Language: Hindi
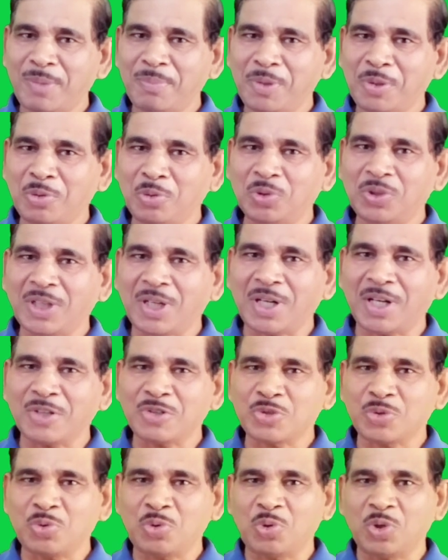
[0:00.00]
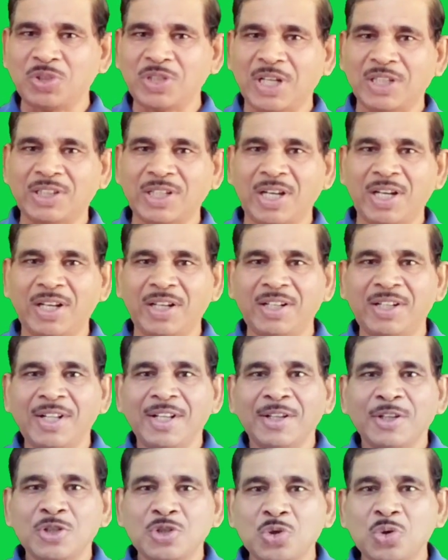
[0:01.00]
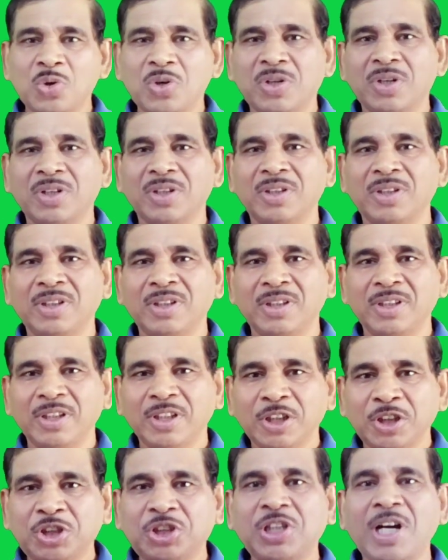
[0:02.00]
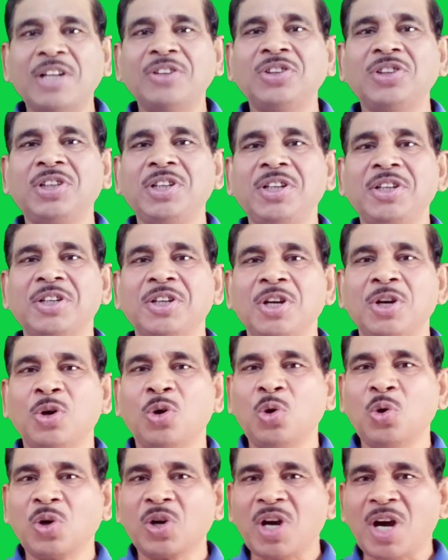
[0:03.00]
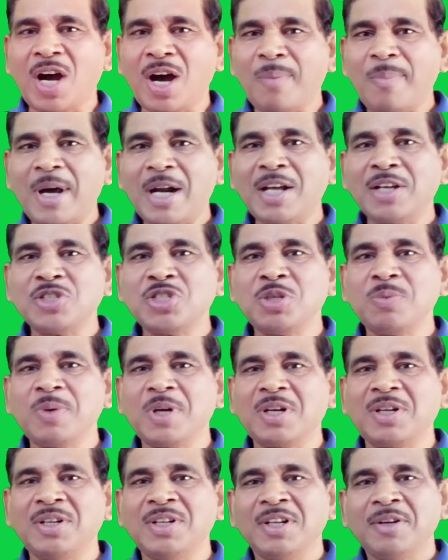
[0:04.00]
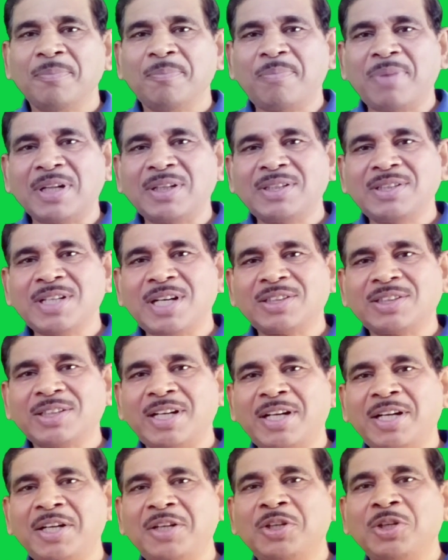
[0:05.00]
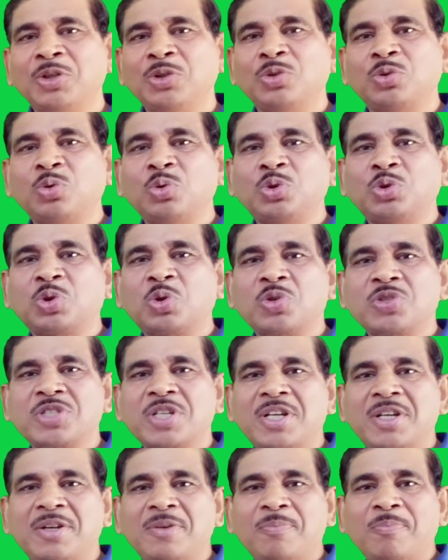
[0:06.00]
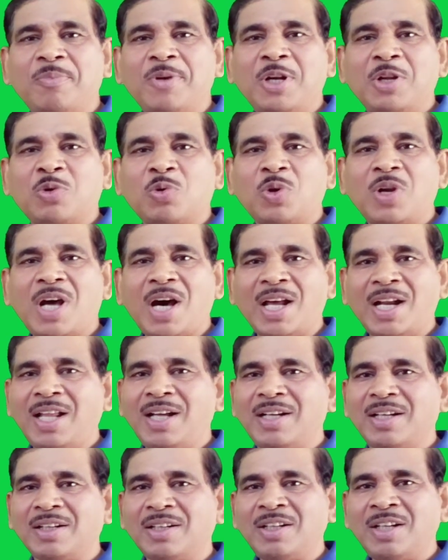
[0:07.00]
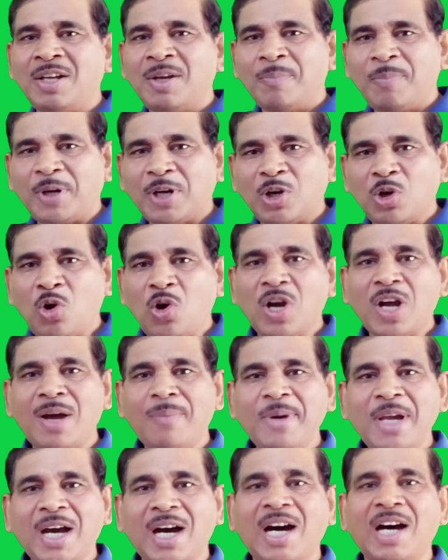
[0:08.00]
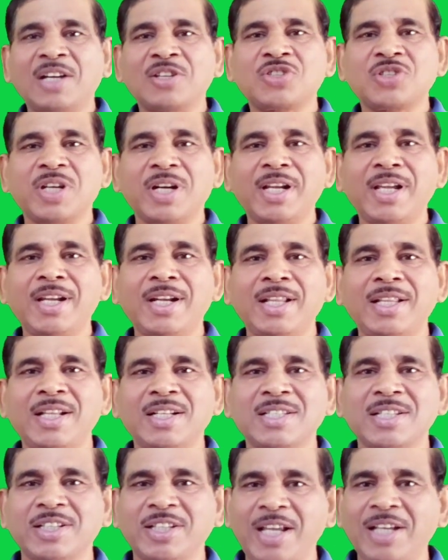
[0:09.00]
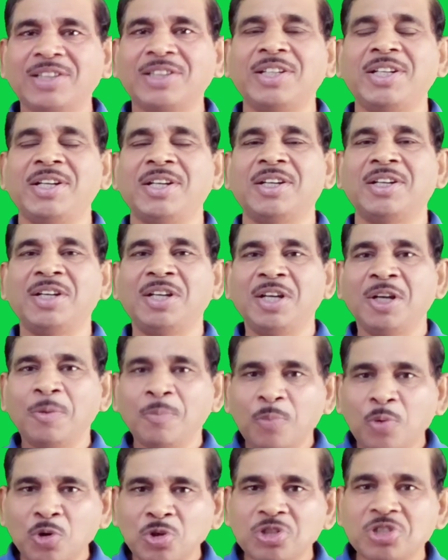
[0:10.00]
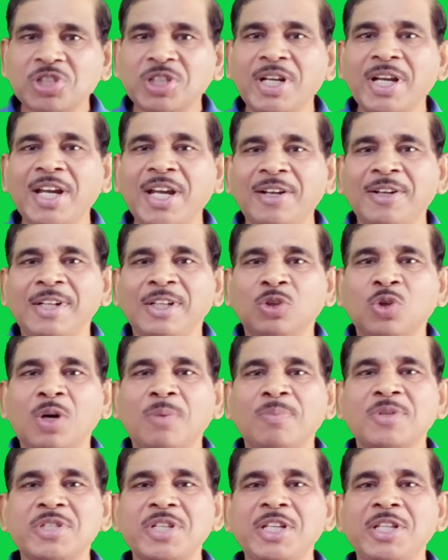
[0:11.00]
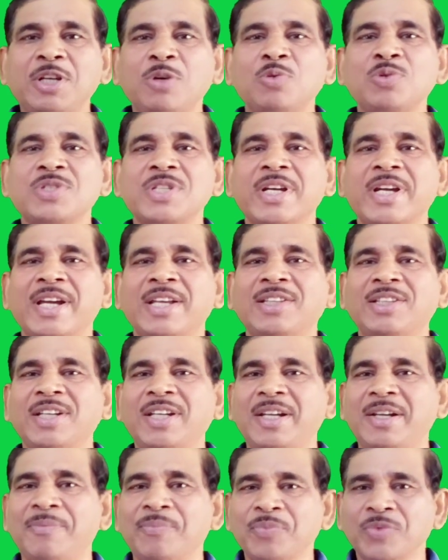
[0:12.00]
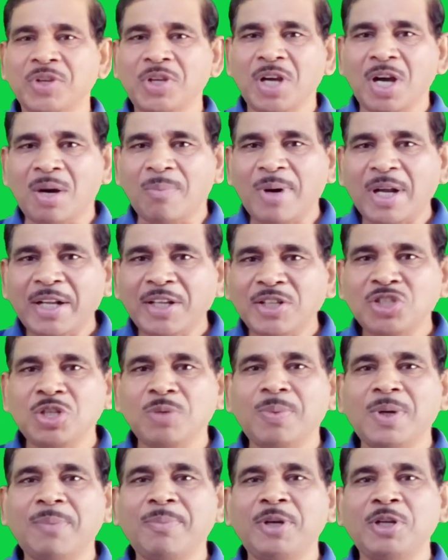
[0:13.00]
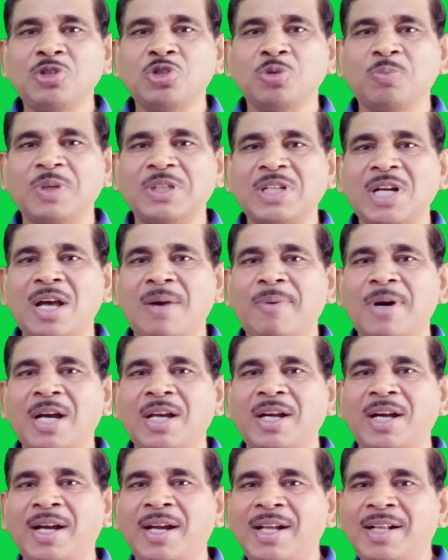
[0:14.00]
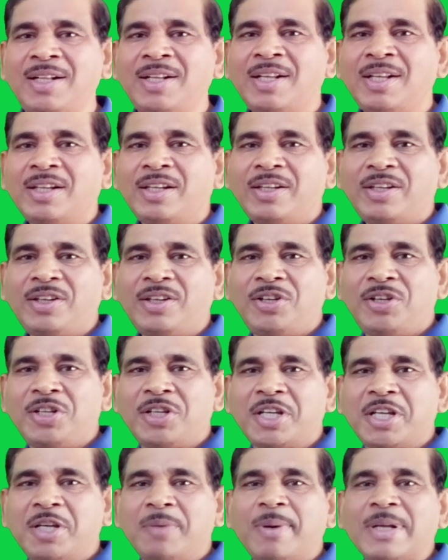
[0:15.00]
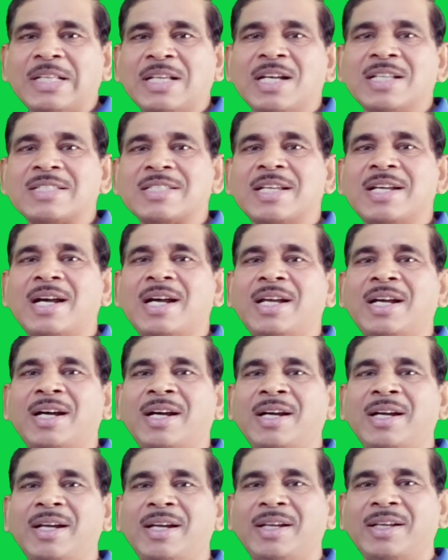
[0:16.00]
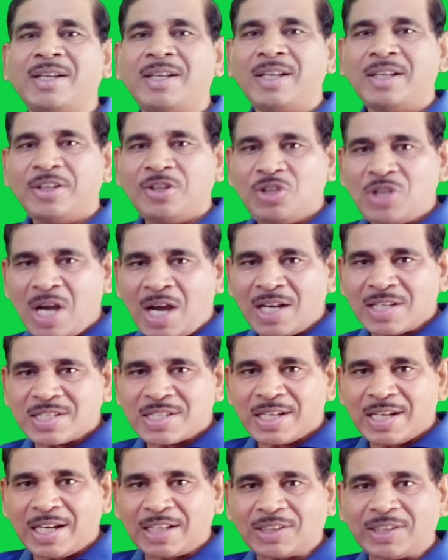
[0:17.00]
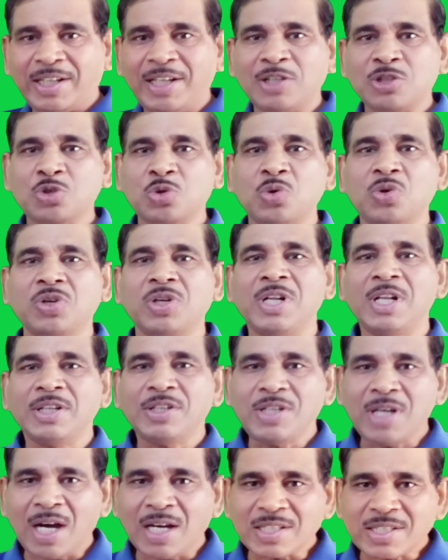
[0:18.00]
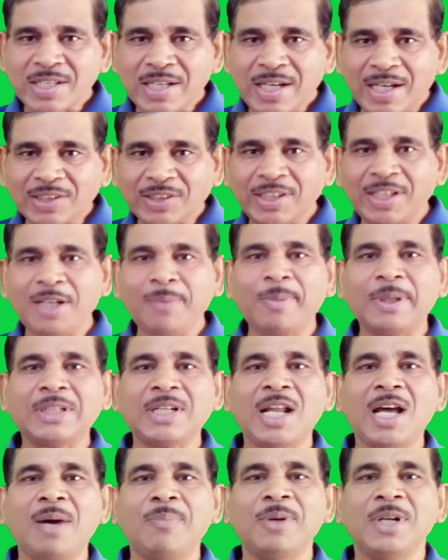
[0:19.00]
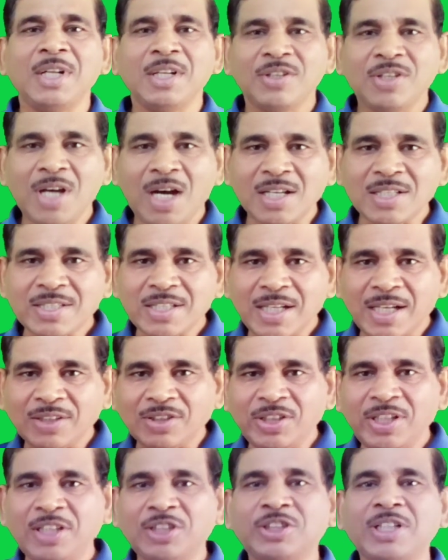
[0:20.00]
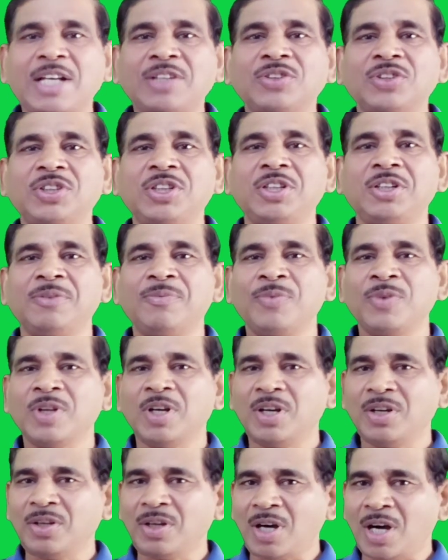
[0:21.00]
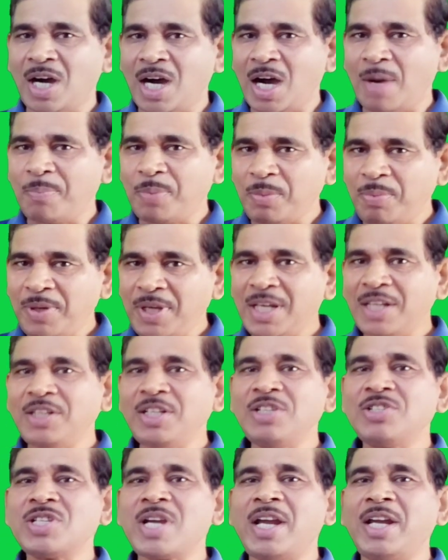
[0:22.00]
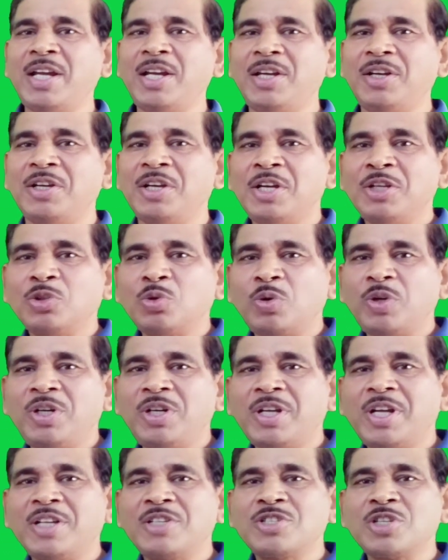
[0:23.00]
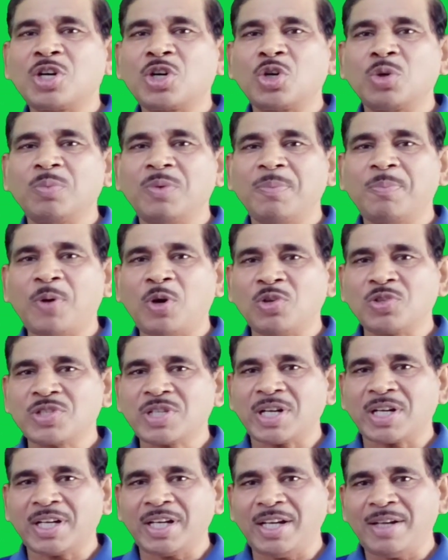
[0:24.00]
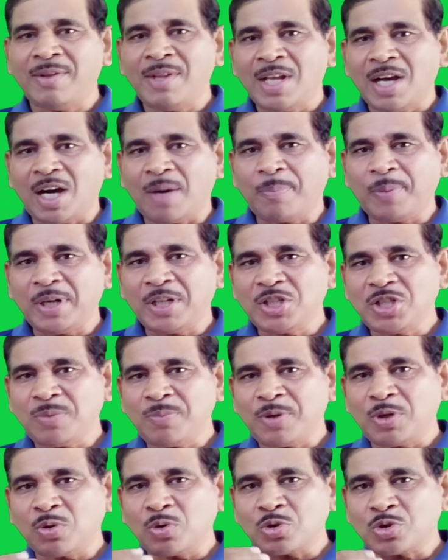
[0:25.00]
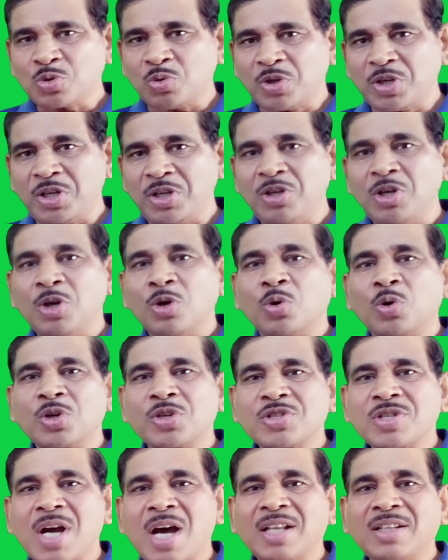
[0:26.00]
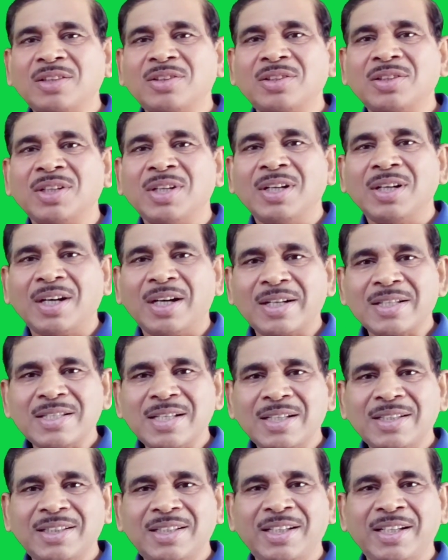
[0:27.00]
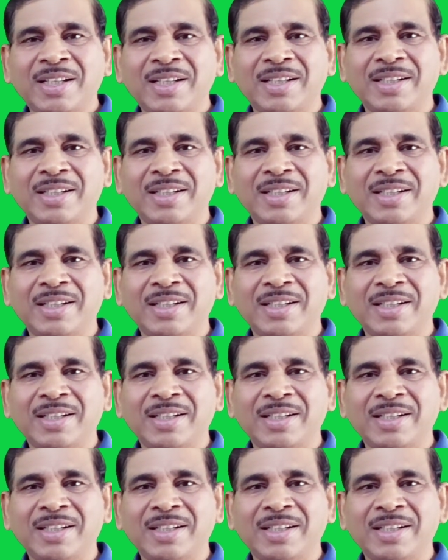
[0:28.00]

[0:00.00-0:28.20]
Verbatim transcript: जीवन में उतरना शुरू हो जाता है सुख शांति और हमारा जीवन बन जाता है दूसरों से बिल्कुल अलग फिर लोग हमें आश्चर्य की नज़र से देखते हैं पूछते हैं तो हम सीधे उनसे कहते हैं कि हमारे जीवन में जो बदलाव आया है इनकी वजह से आया है यहाँ से आते हैं सुख यहाँ से आते हैं बदलाव यहाँ से आती है शांति आप भी यदि चाहें तो इनके चरणों में पहुंच करके अपने जीवन को सुखी और शांत कर सकते